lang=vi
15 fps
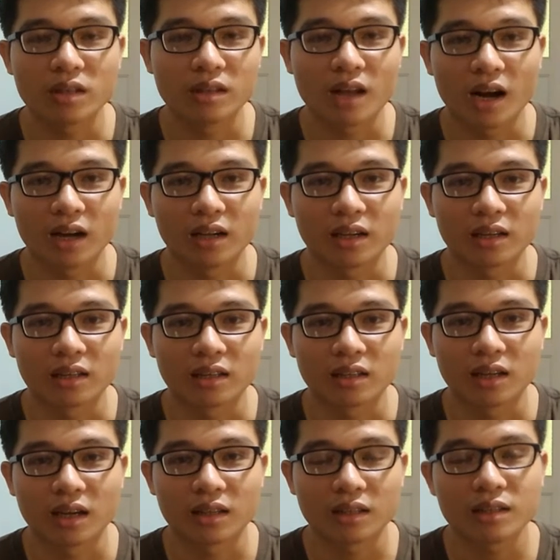cái tinh thần
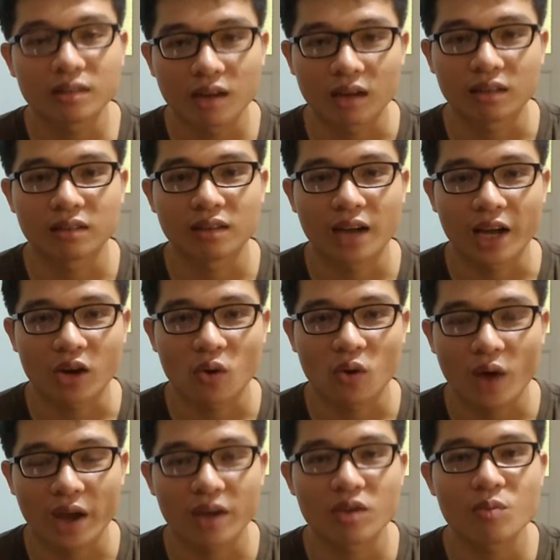à, tích cực lạc
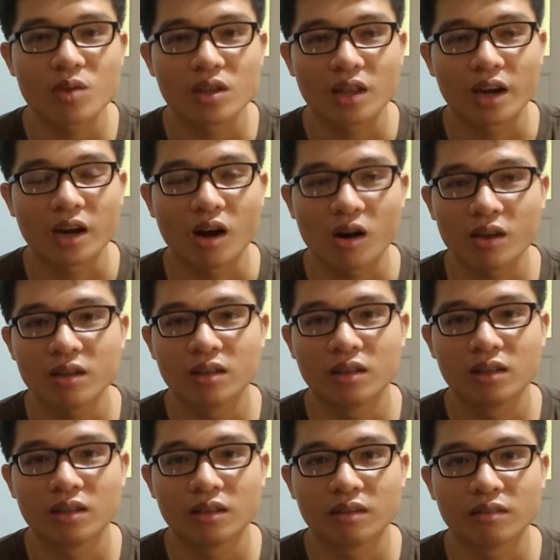quan giống như thầy nói
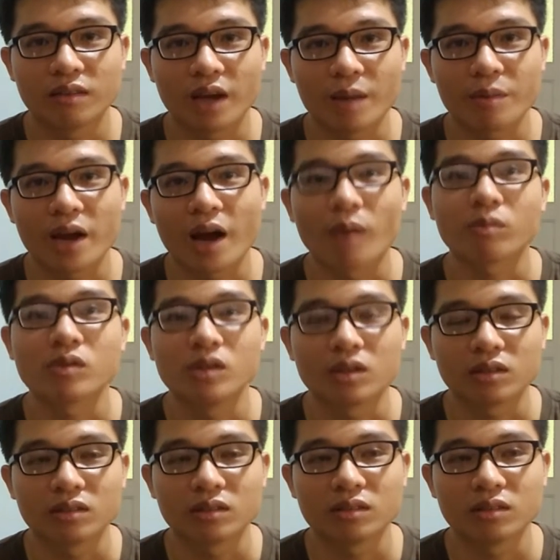và em đã học
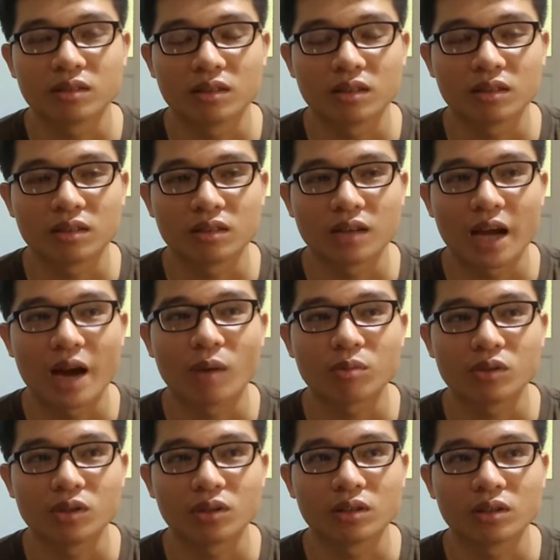được đã
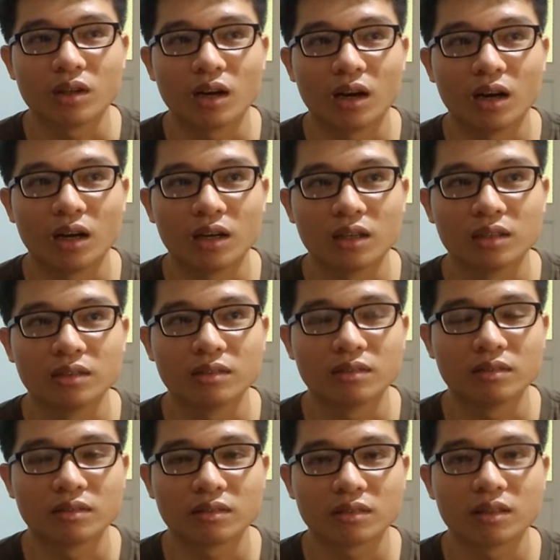học được uh,
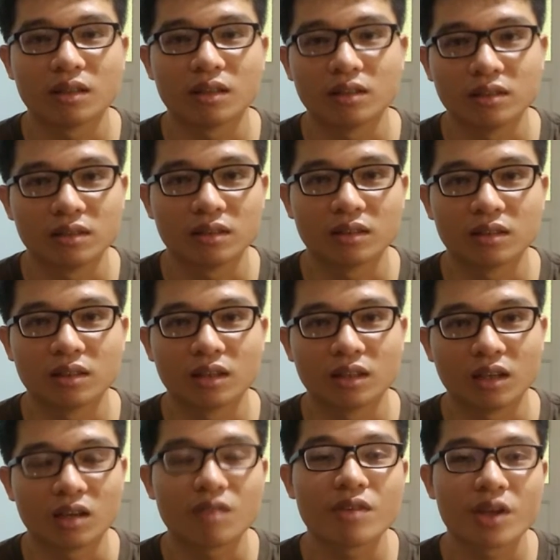từ
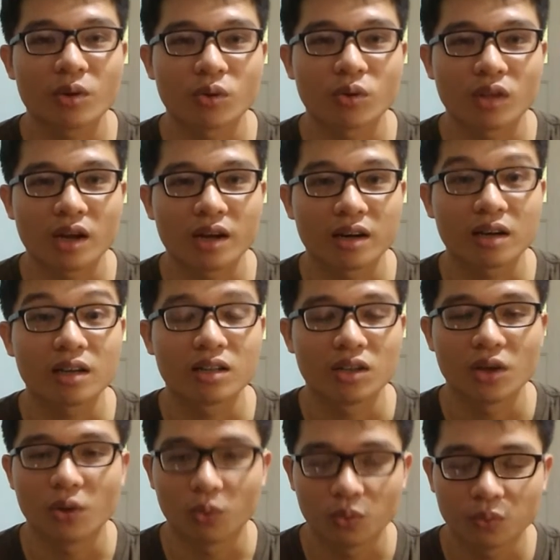những cái video của thầy rất là
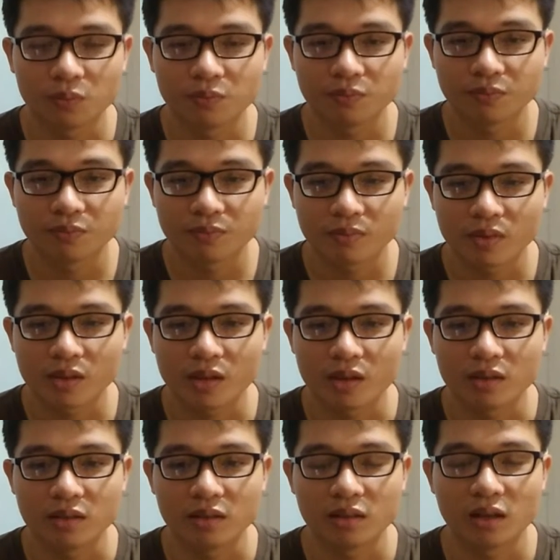nhiều
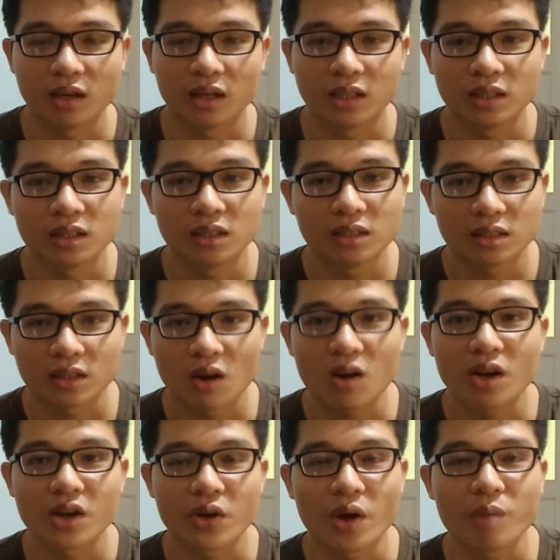thì uh, đó
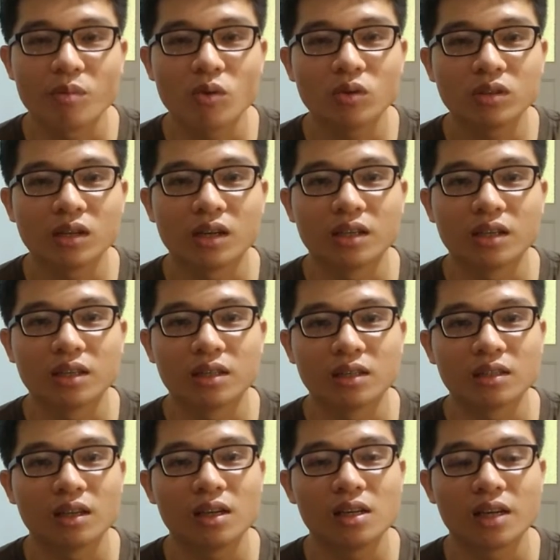là điều em muốn
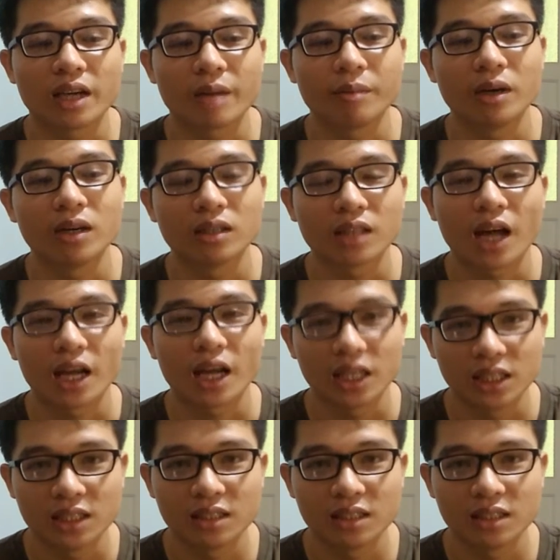gửi đến lời cảm ơn thầy